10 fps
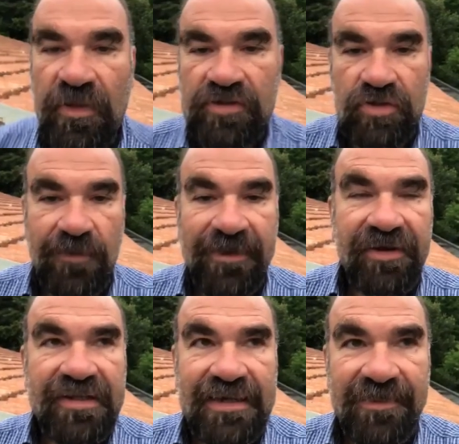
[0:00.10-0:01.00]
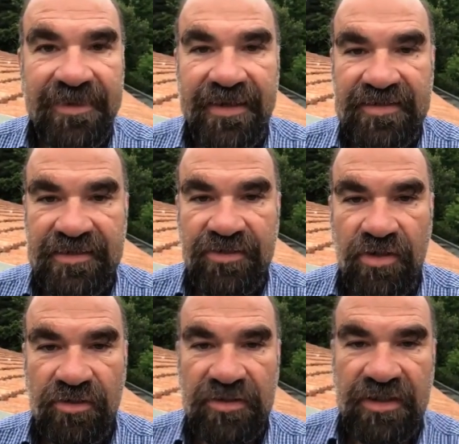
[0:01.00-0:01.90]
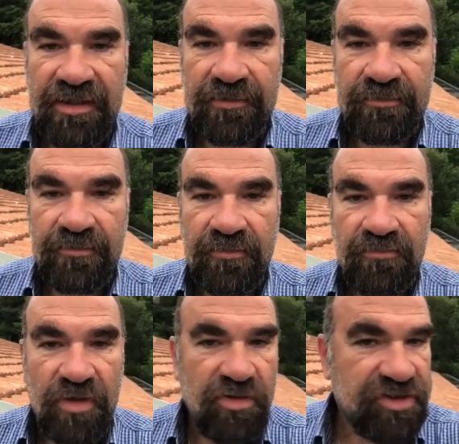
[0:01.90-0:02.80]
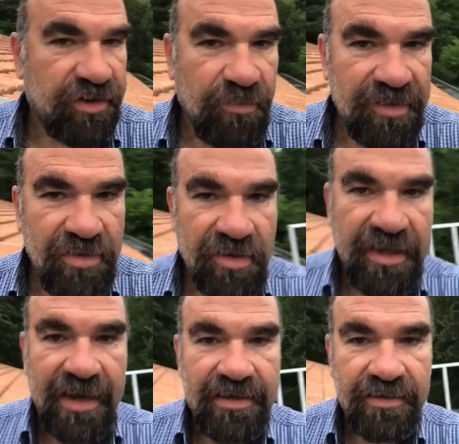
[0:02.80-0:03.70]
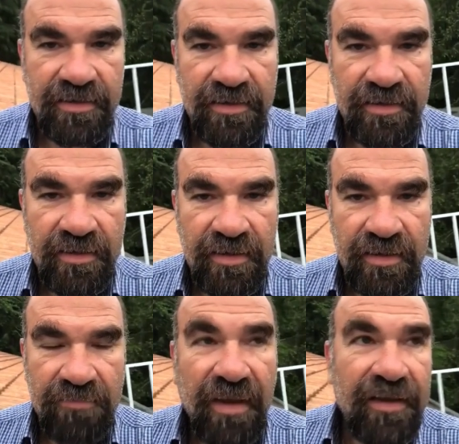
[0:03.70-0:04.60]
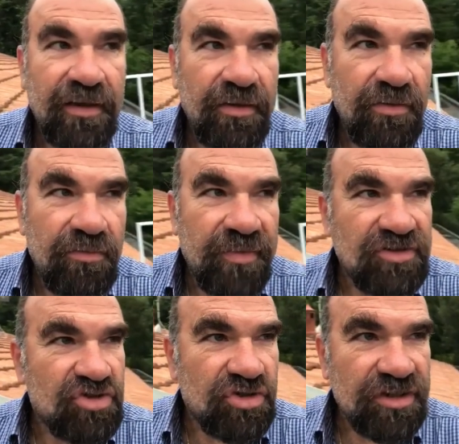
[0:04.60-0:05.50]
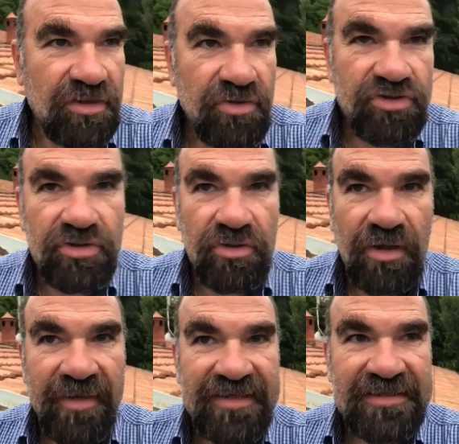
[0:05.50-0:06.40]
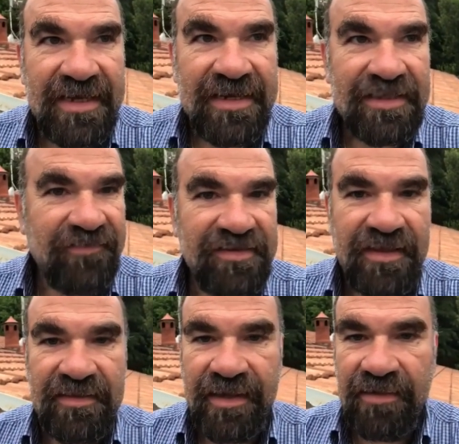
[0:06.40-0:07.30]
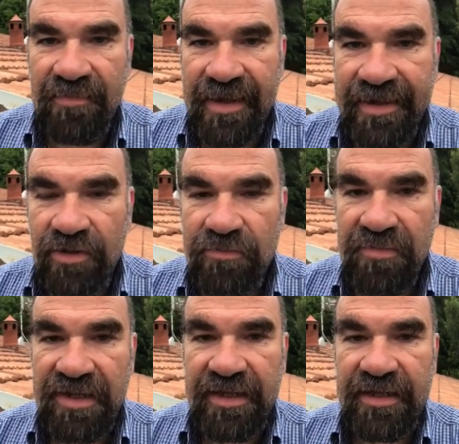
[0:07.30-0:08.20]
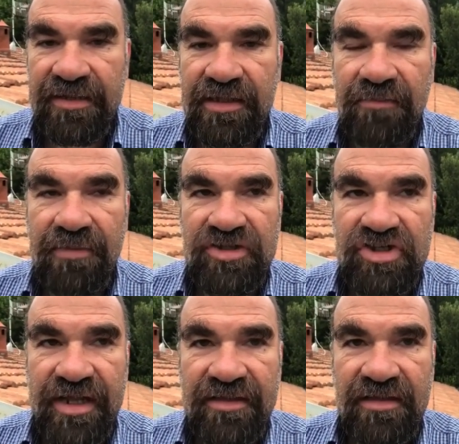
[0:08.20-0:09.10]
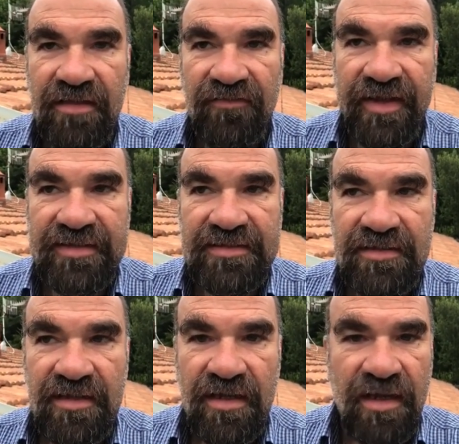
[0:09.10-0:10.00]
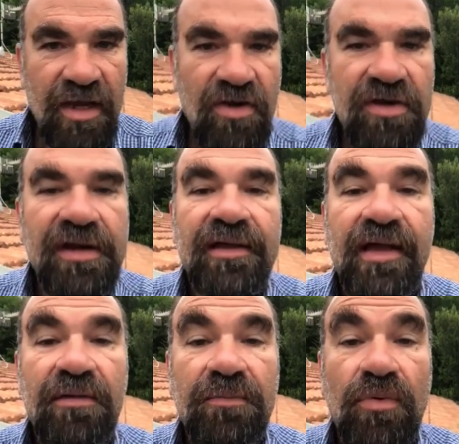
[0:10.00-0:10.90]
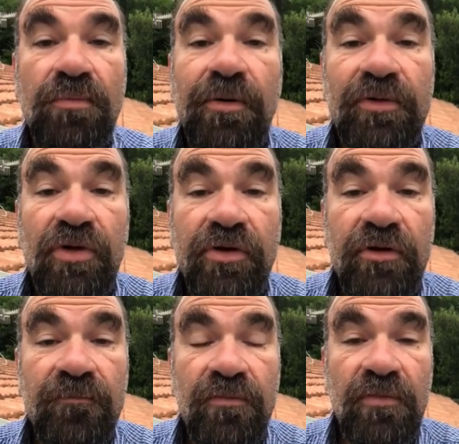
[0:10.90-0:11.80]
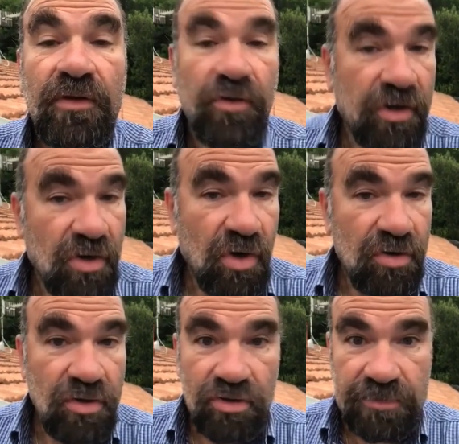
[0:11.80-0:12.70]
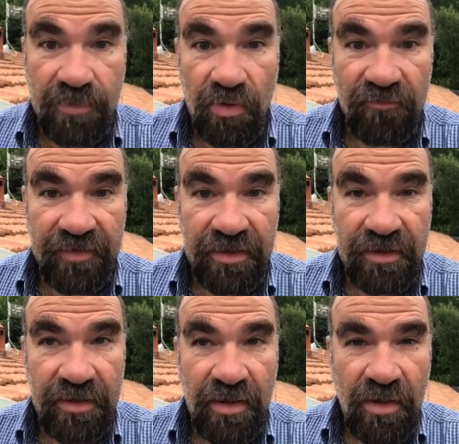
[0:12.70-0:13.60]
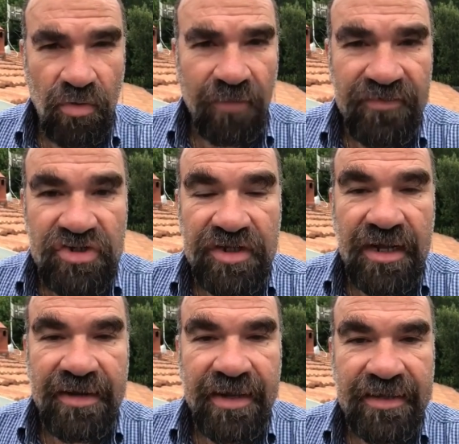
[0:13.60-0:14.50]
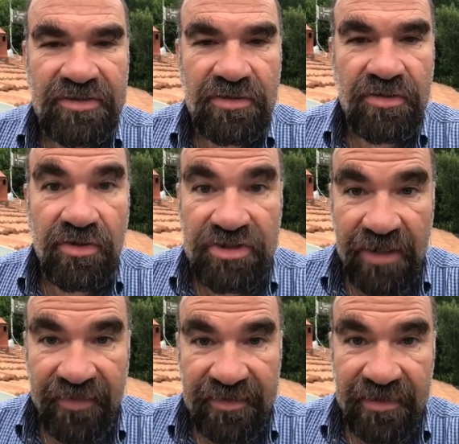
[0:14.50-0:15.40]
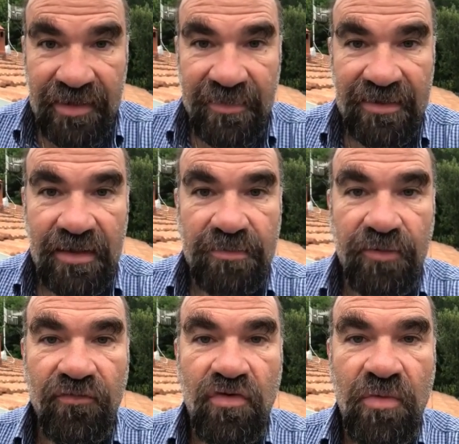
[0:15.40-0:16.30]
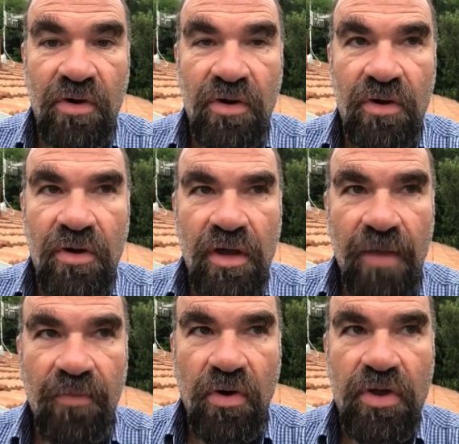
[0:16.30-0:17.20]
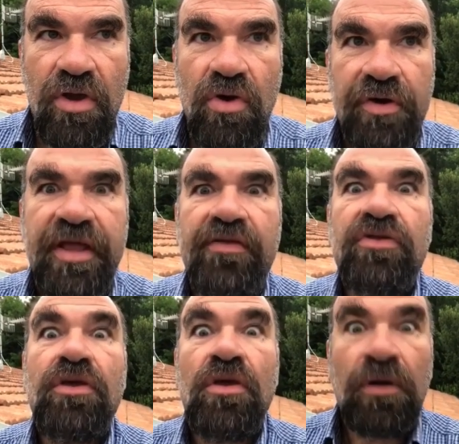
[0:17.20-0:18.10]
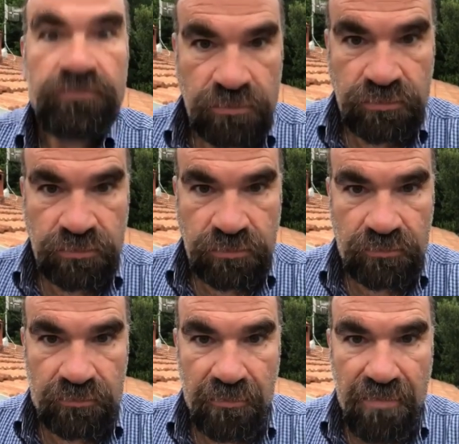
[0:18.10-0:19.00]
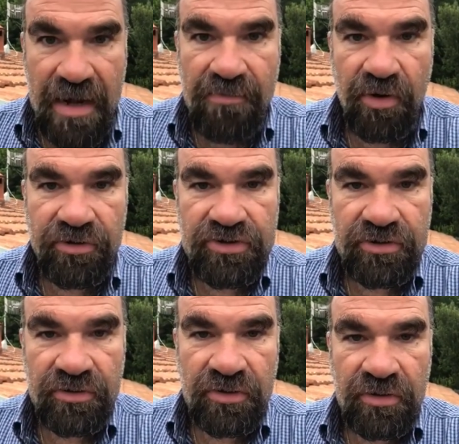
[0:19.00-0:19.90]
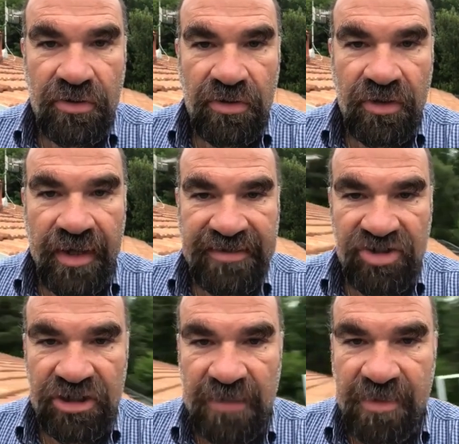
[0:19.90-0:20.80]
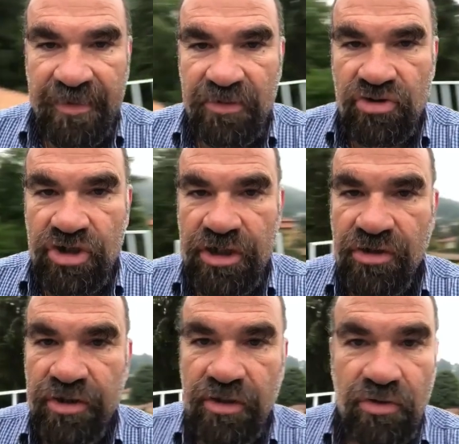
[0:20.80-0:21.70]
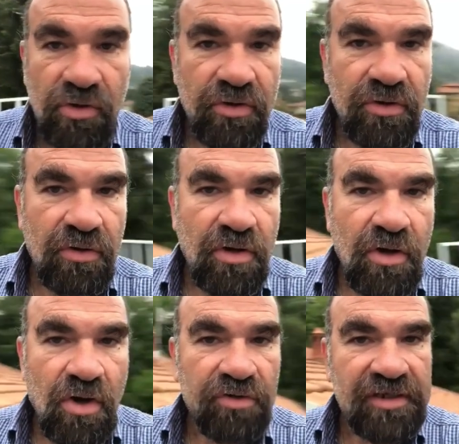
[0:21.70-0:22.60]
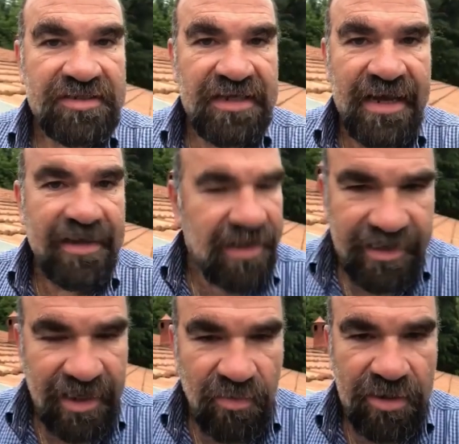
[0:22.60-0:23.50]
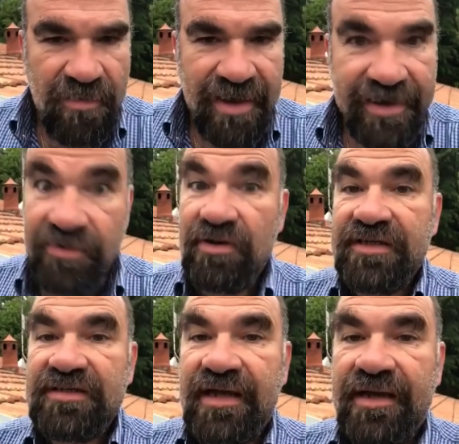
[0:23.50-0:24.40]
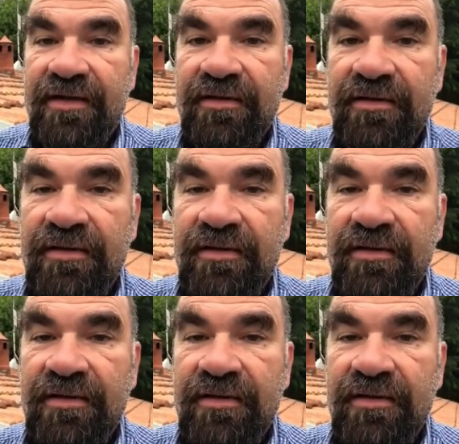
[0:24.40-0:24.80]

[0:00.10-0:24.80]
Sono Paolo di Trapani e insegno l'ottica. Ma cos'è roba di occhiali? Ma in un mezzogiorno d'agosto a Marsala, davanti a te il mare con miriadi di abbaccinanti riflessi, eccoli nel campo un pomodoro. Lo raccogli, lo spolveri, lo avvicini al naso, ne osservi attentamente il profumo e poi, coi denti, un bel morso. E se c'è del peperoncino l'intorno o del sale, anche l'acqua di mare, non lesinare.